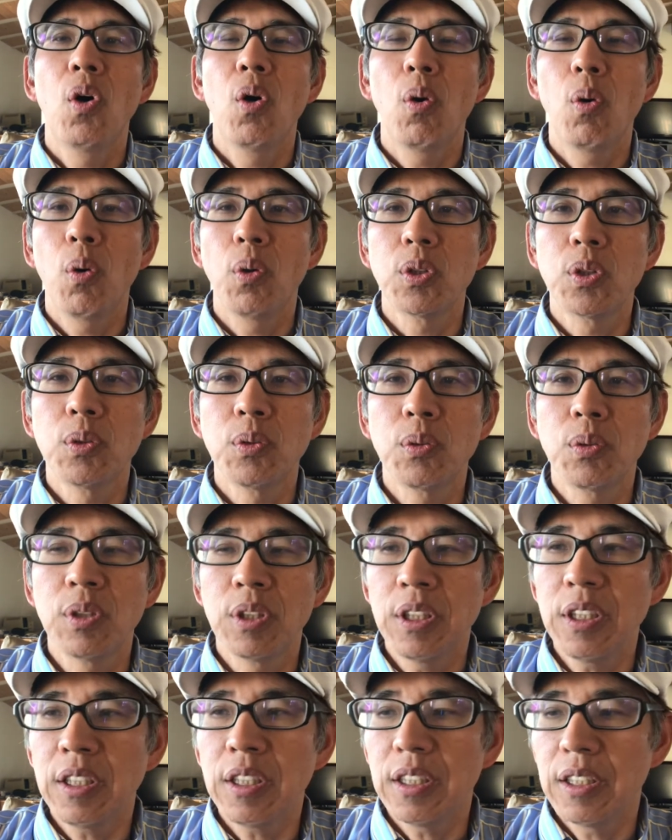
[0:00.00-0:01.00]
というふう
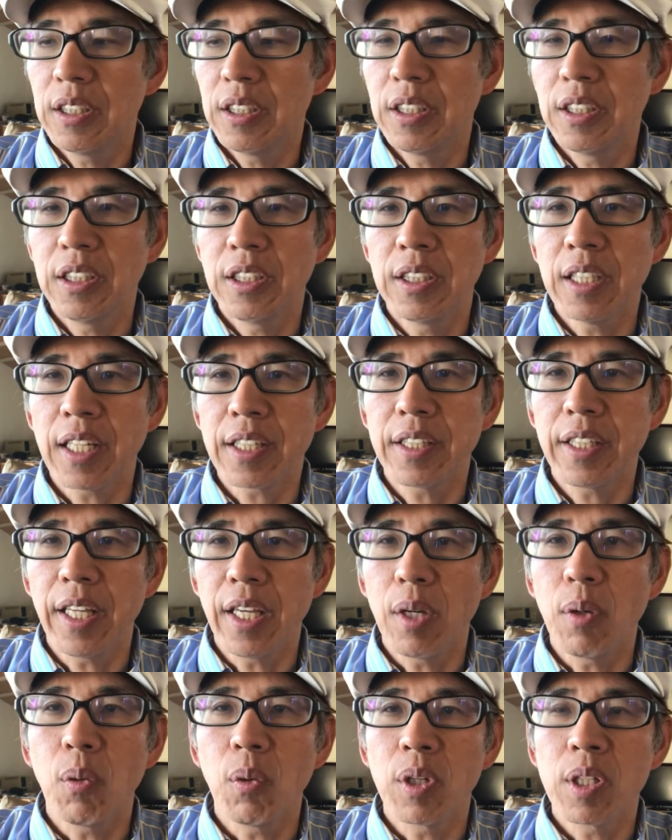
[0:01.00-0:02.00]
になっ
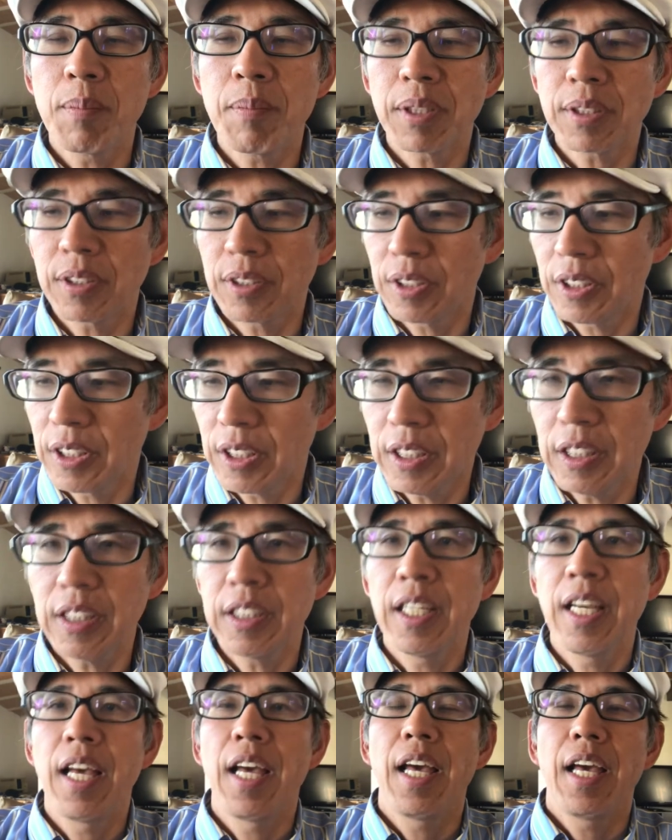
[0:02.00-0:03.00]
ております
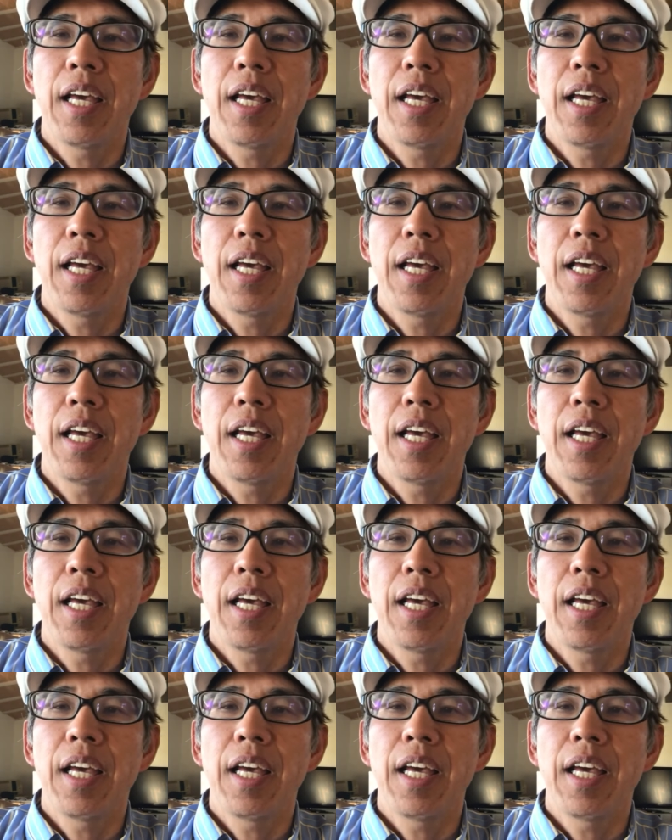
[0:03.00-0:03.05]
し、